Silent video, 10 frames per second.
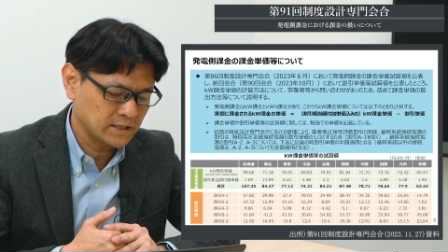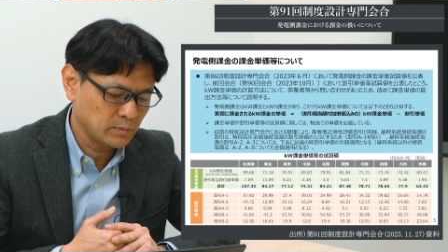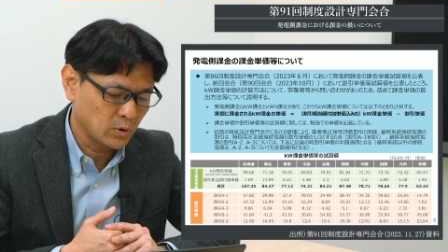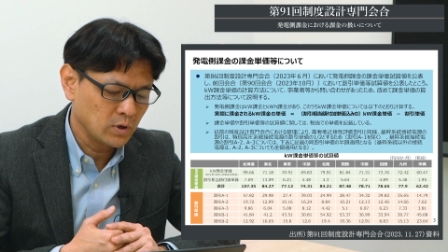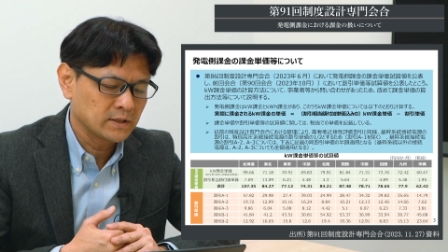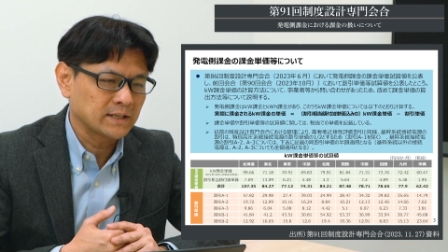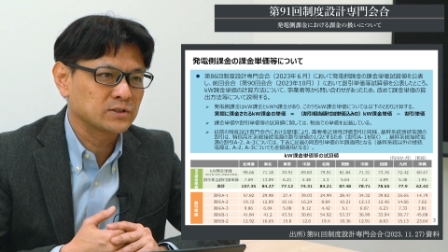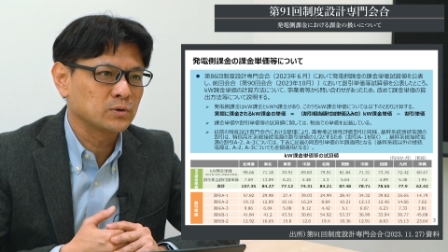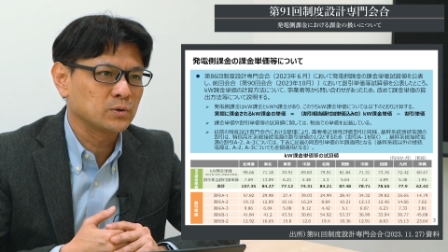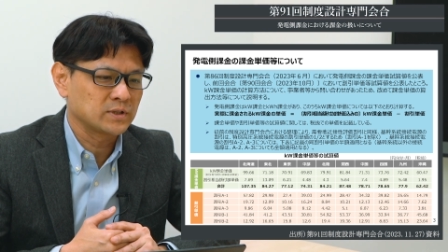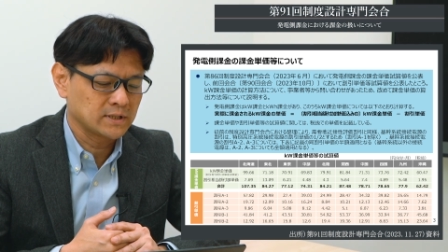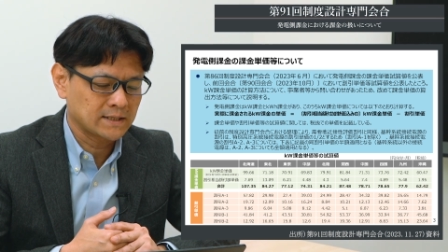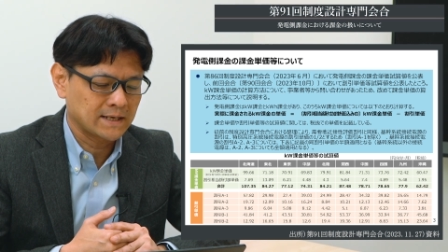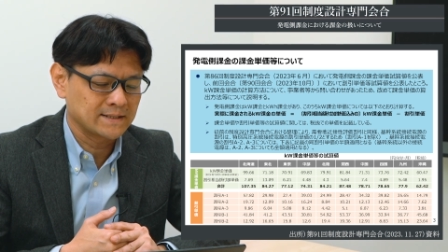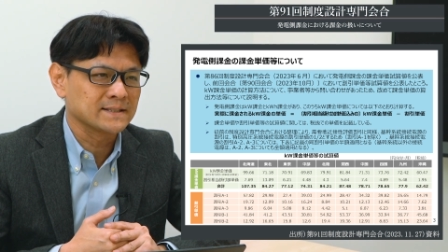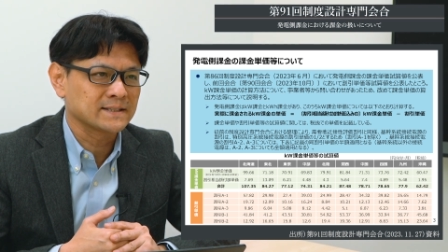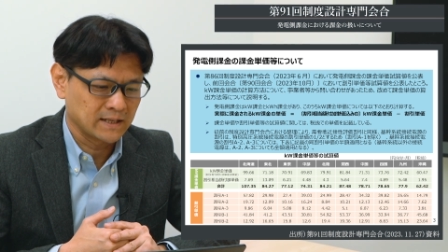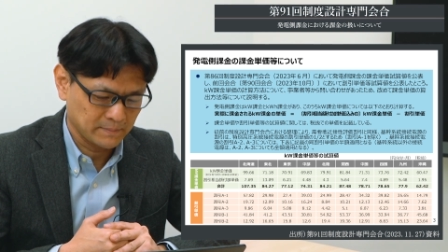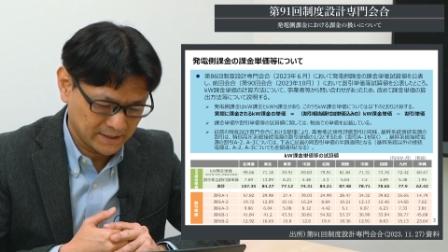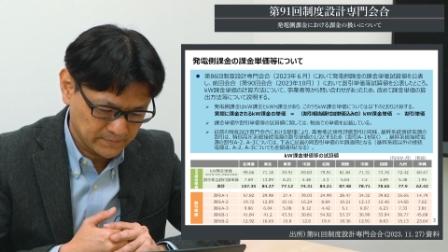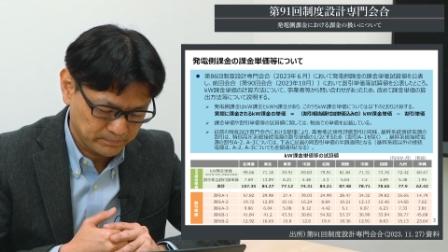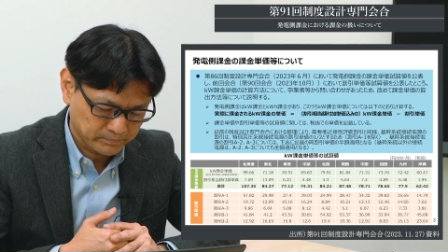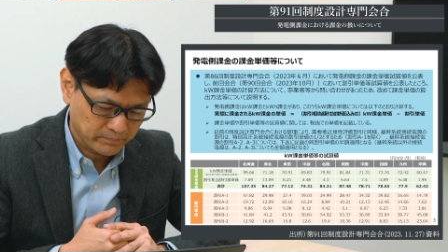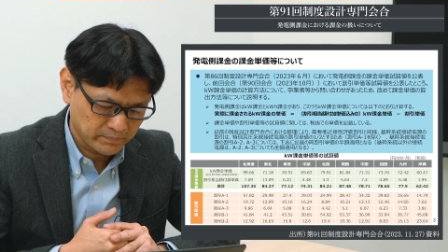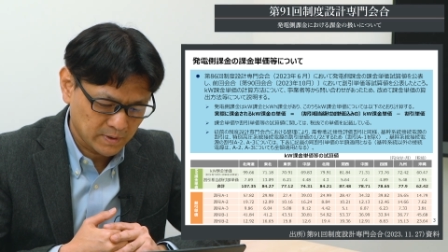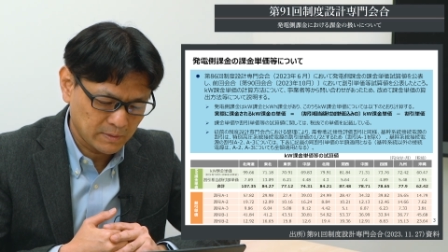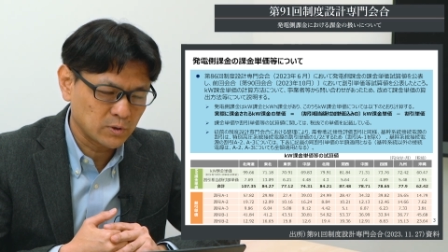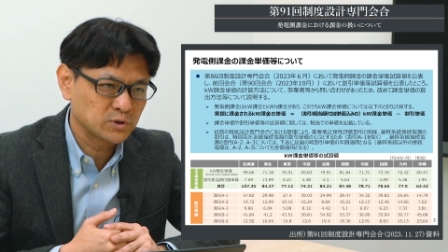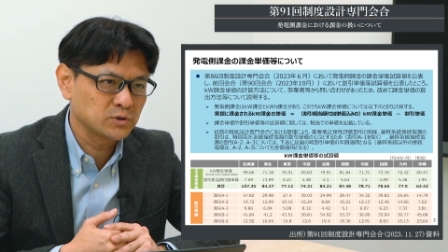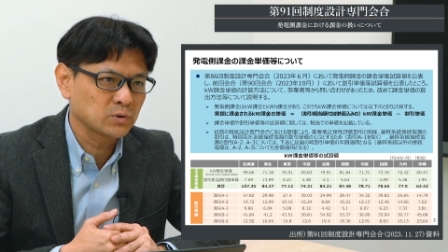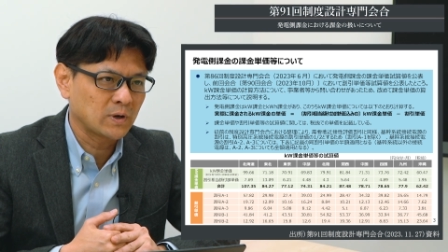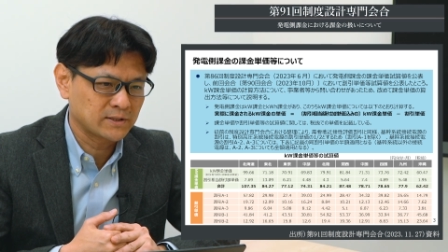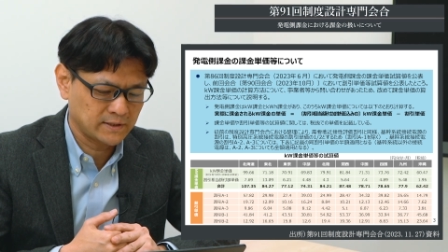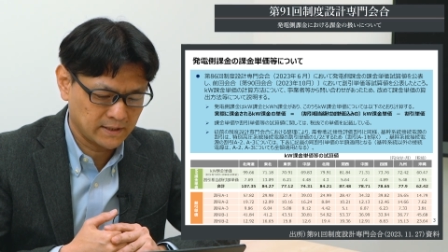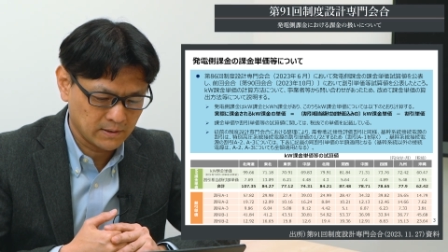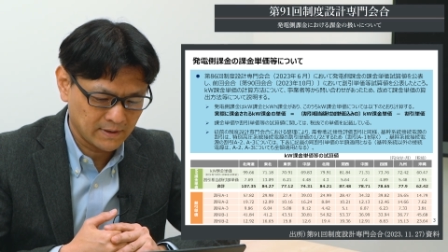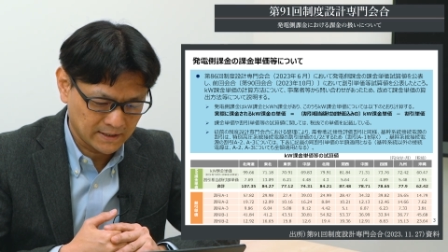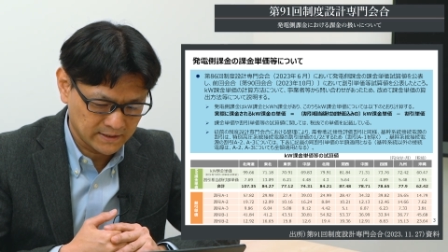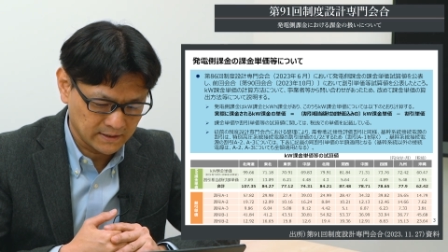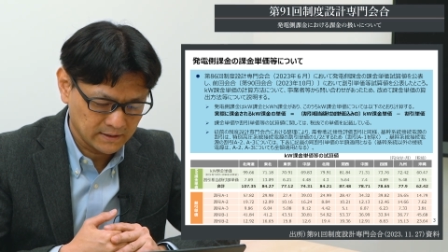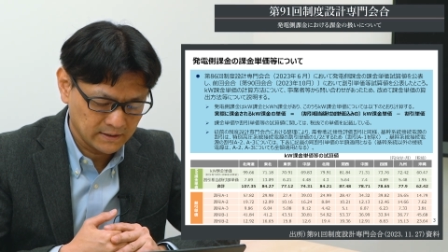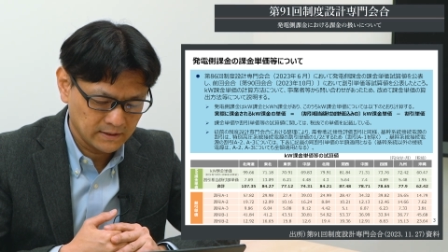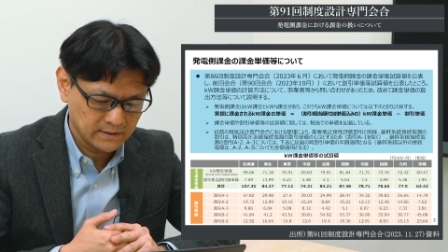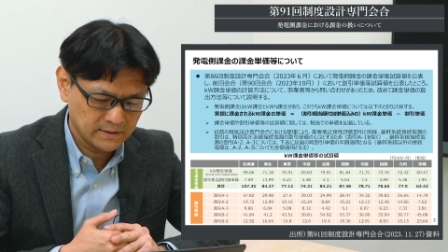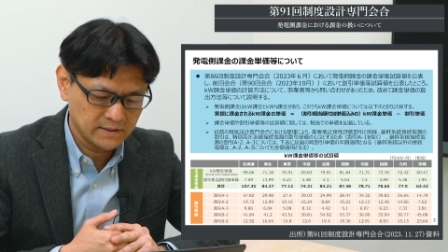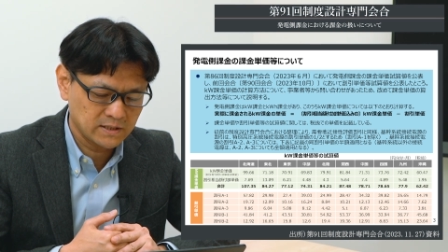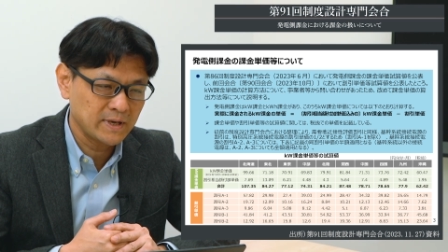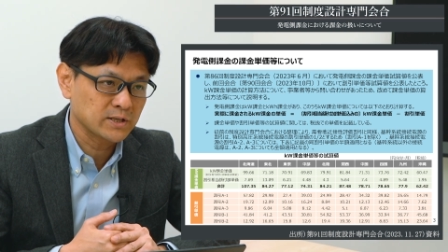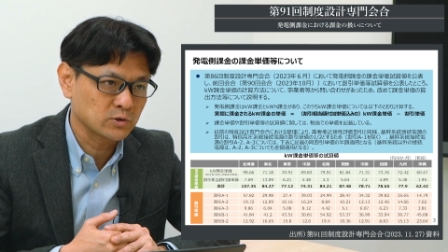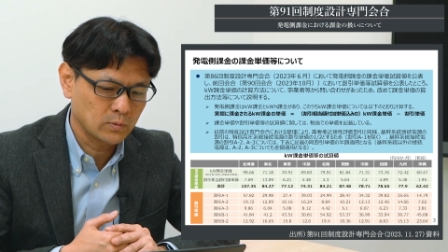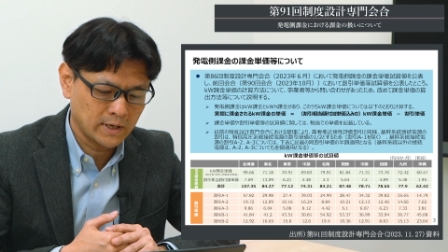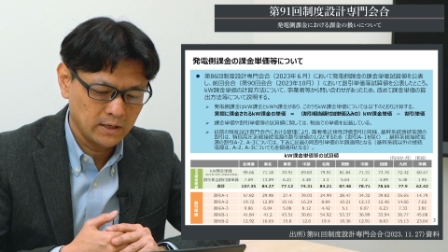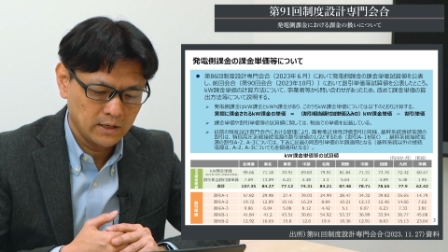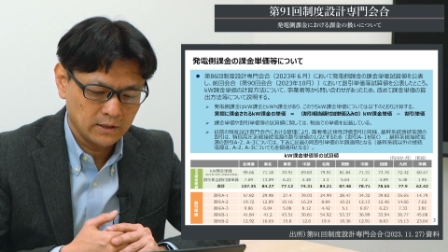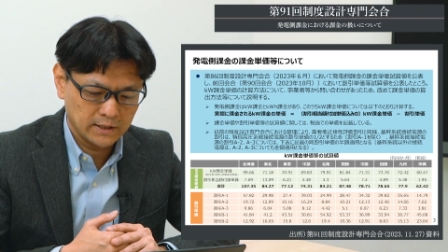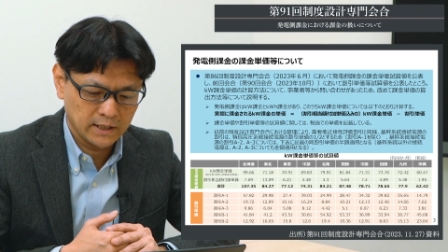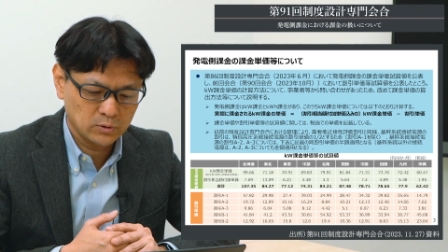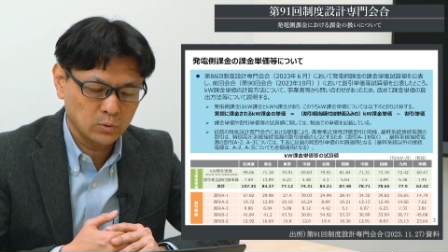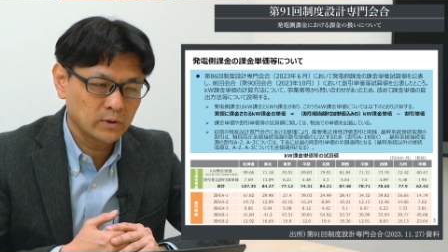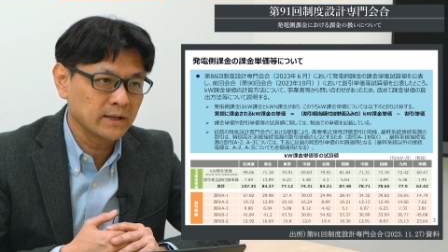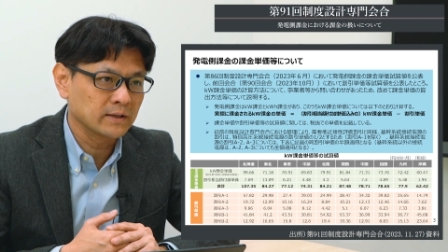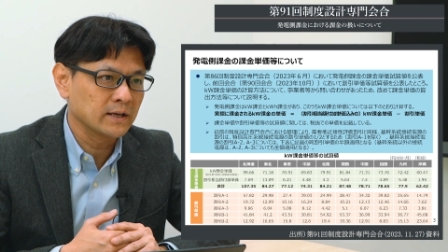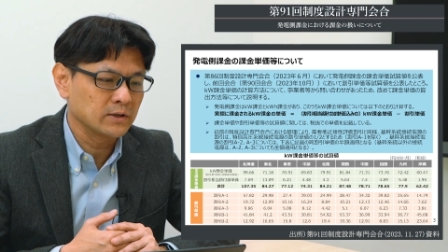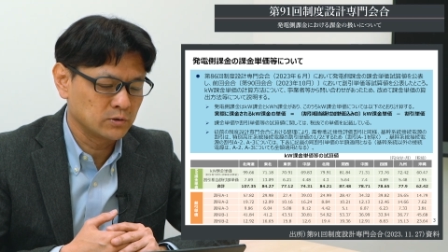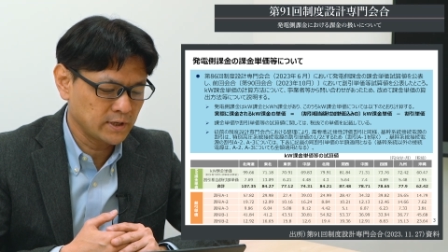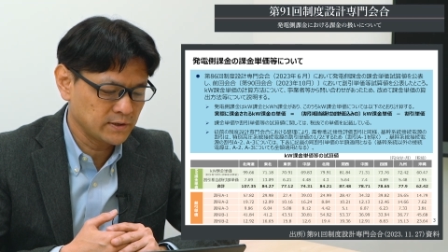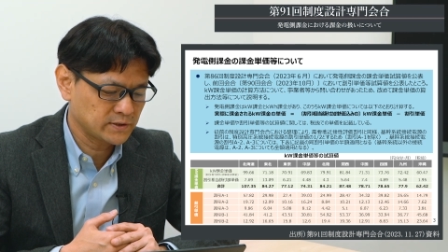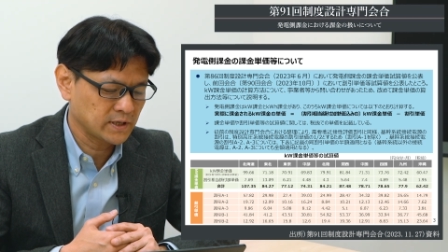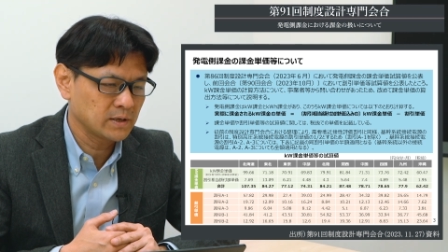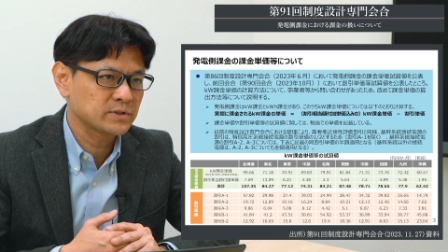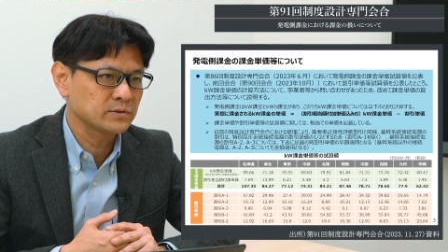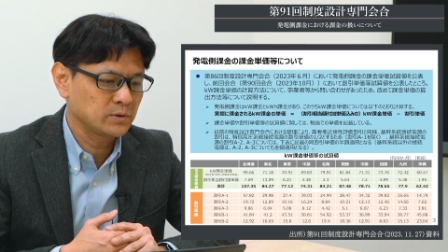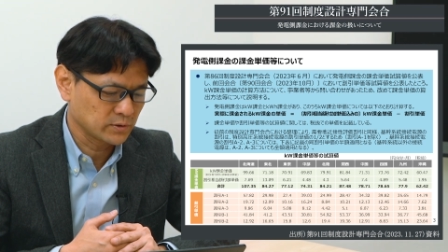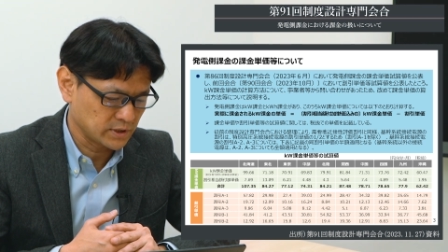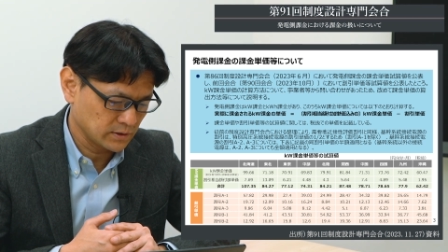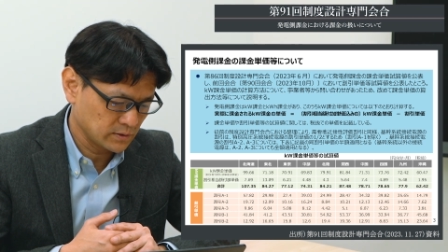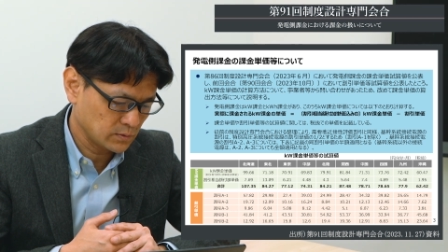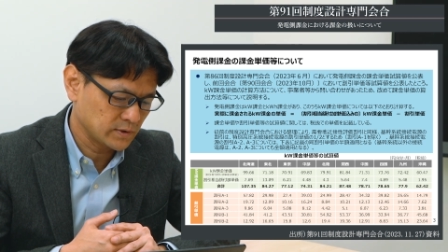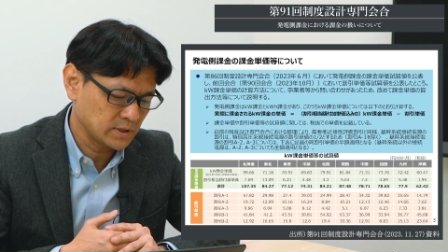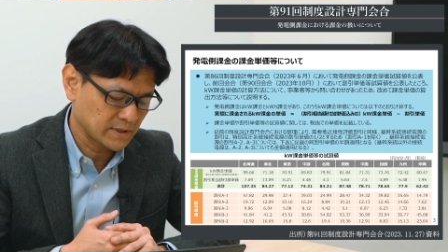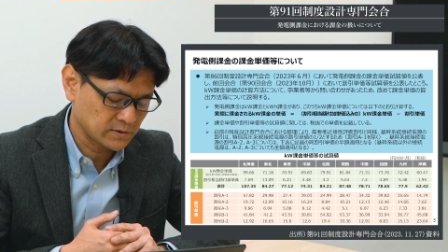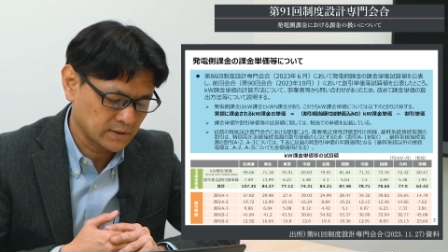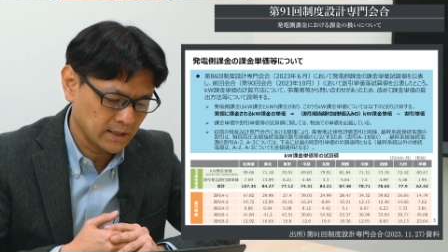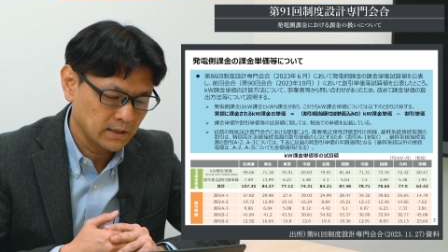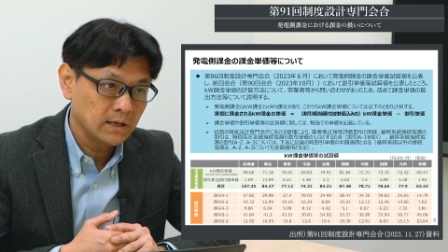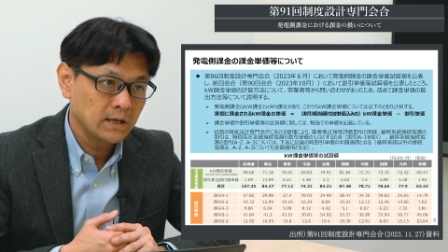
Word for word: にも託送料金が課金されます。これ通称発電側課金。正式名称は系統連携受電サービス料金と言いますが、